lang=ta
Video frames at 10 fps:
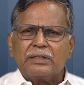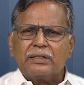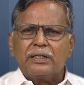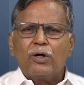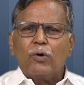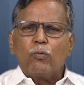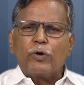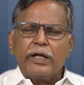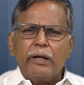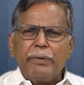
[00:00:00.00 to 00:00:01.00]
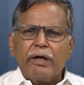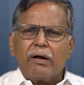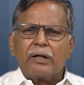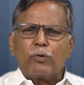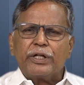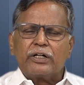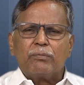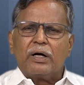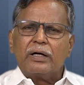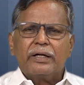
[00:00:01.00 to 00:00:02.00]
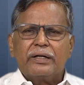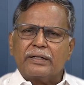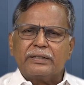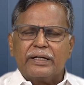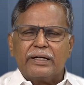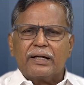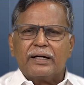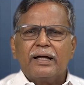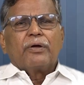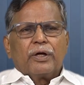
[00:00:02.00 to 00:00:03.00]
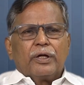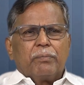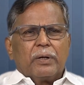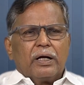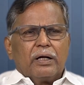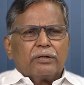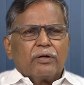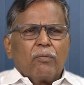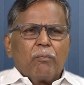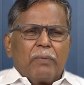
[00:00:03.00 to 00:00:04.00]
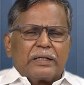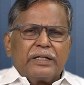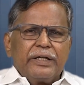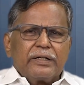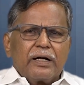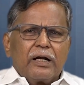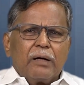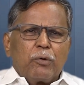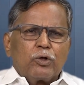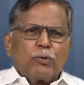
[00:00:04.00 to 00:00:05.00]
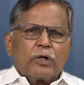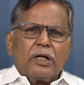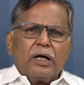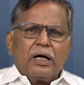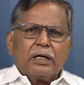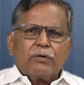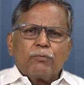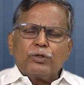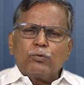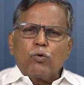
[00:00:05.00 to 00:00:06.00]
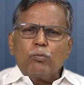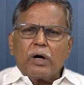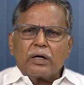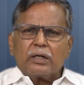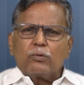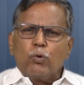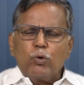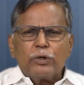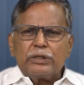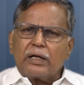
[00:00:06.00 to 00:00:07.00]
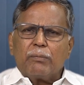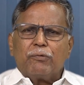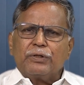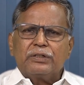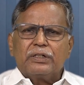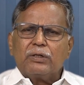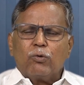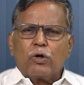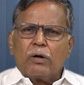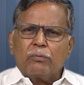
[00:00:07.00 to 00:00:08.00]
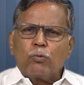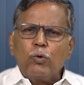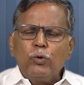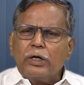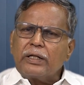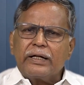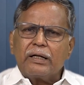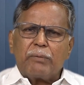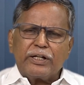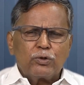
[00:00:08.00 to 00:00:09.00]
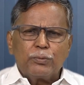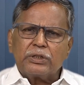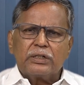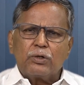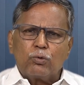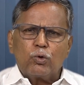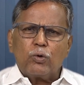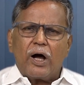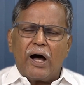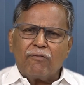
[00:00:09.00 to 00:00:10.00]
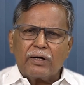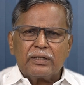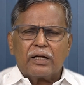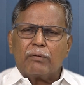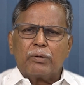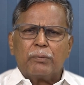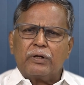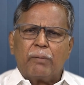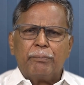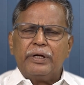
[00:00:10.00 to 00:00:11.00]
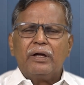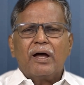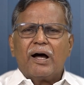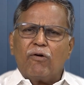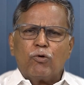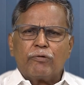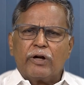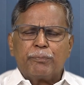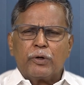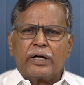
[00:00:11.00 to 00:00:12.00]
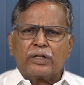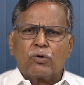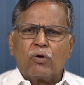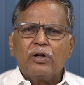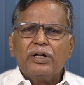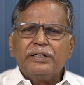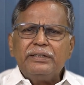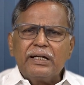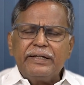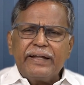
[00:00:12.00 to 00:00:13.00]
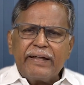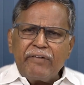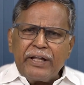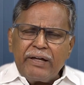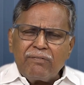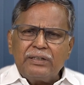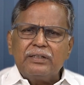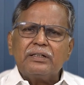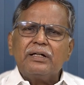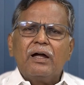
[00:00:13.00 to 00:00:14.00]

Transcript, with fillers: வந்து ஒரு எளிமையான ஒரு இயக்கமாக எனக்கு தெரியலை இப்போ மற்ற இயக்கங்கள்லாம் பொறுத்தவரையில் வந்து குருமார்கள் குருவை தான் நம்ம வந்துட்டு ஒரு குருங்கிறது என்ன மனித ரூபத்தில் இருக்க குரு அவங்கள தான் நம்ம நம்பி அவங்களுடைய வழிப்பறை நடத்துகிறோம் இதில் இறைவனே வந்து